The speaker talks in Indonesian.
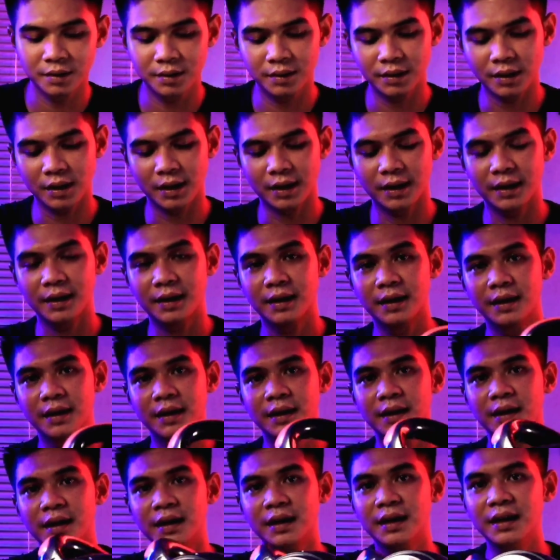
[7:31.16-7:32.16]
Nah,
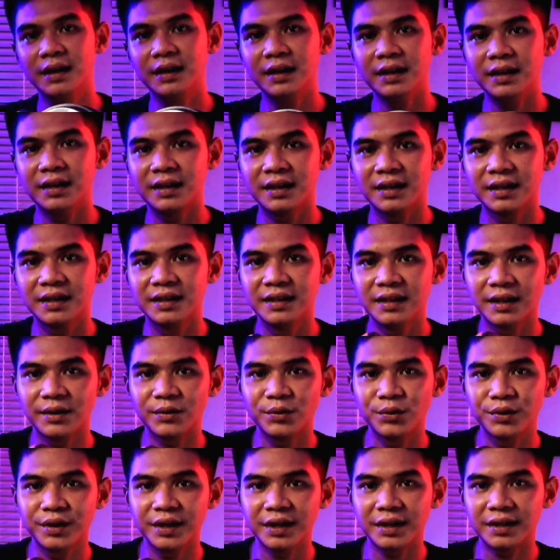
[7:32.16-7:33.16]
ini yang
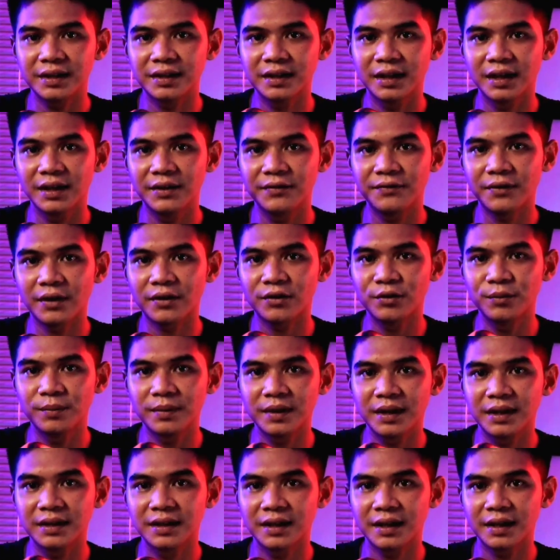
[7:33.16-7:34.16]
unik dari vacuum
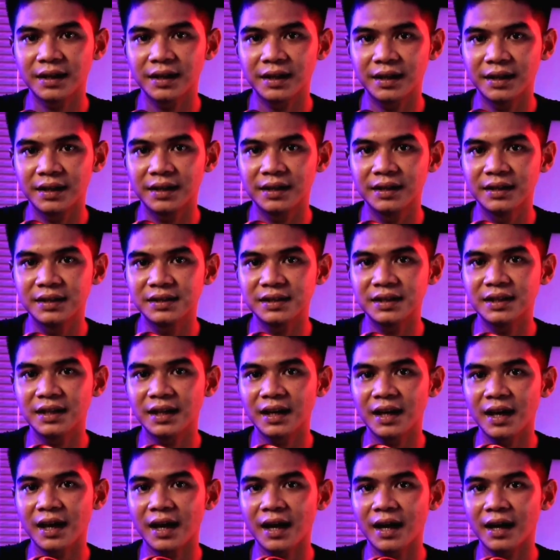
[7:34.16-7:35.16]
cleaner ini.
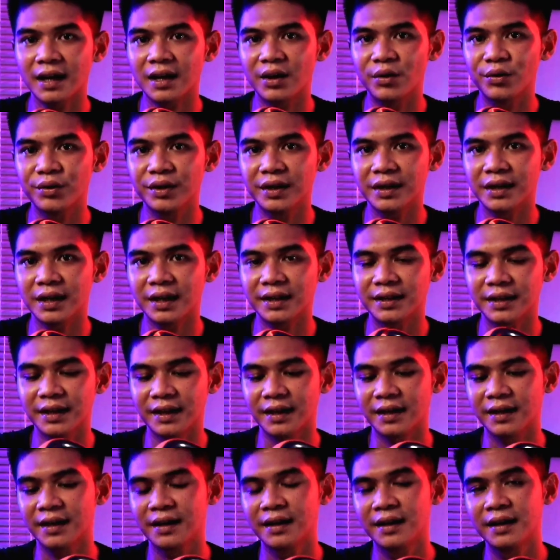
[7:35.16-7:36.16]
Disinilah keunikannya.
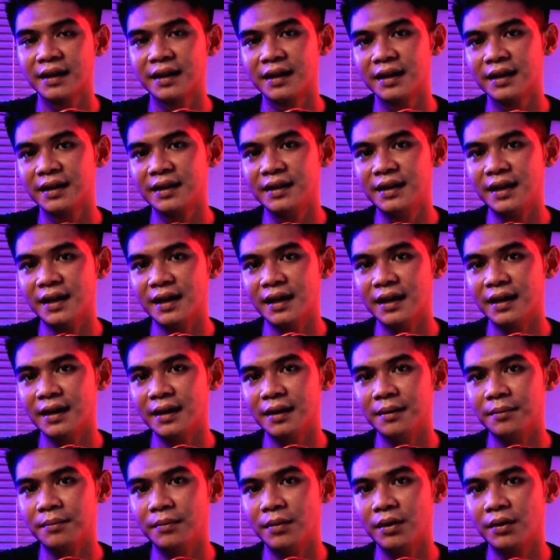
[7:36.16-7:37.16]

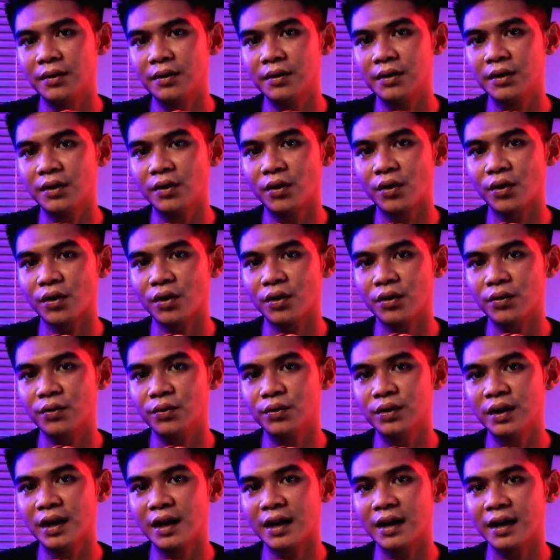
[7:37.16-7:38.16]
Dia mendorong
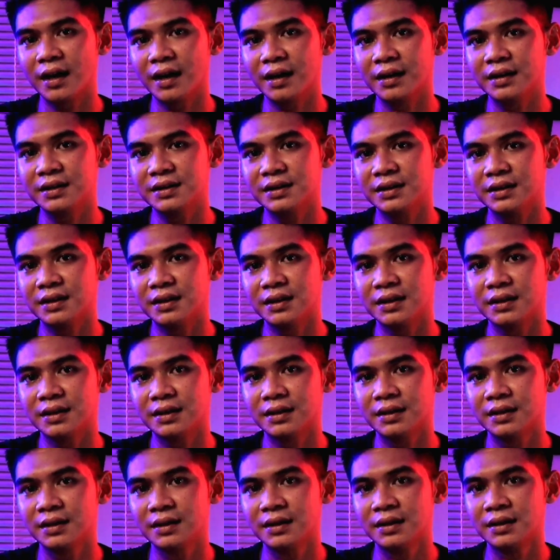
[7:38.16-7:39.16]
udara di sini.
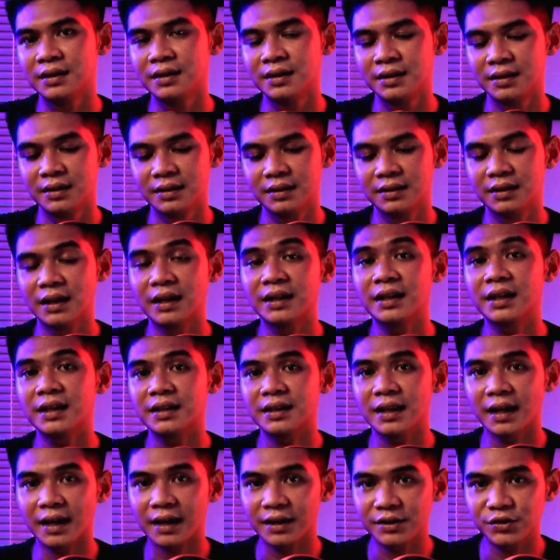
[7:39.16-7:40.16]
Nanti
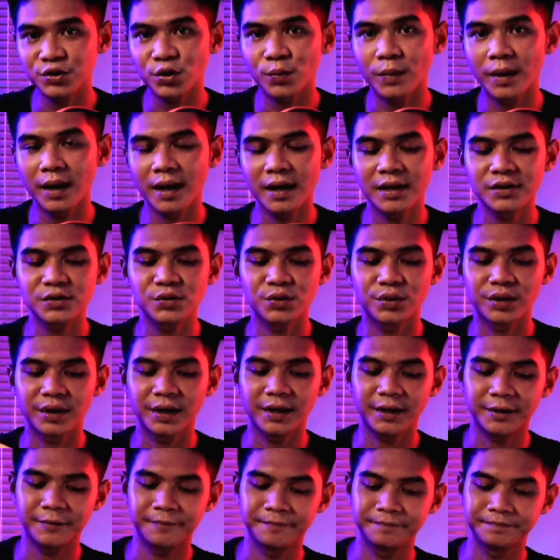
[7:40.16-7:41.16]
kita akan coba langsung
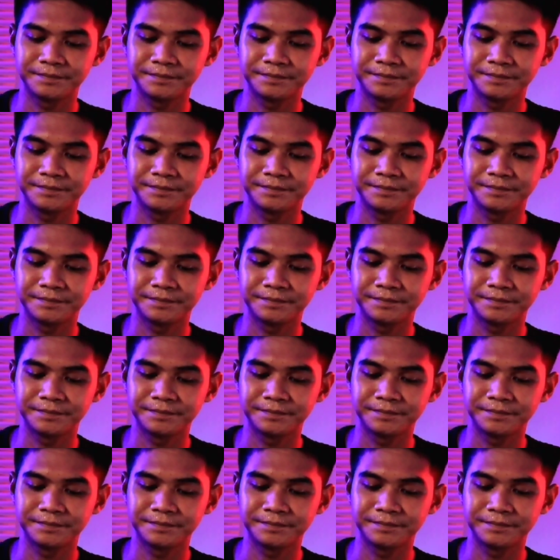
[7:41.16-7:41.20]
ya.